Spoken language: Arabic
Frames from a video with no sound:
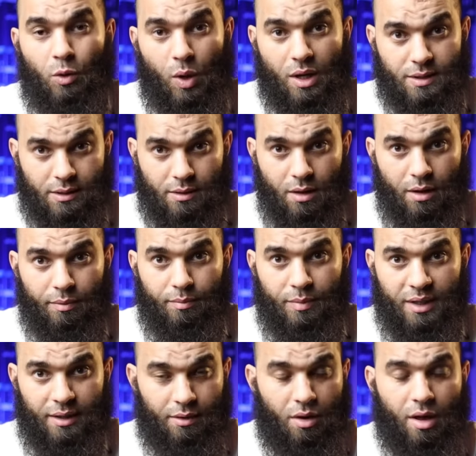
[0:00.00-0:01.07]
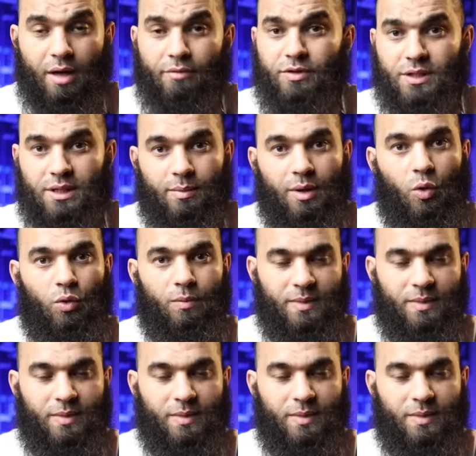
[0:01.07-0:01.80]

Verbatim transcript: او اذكار بيقراها في الصباح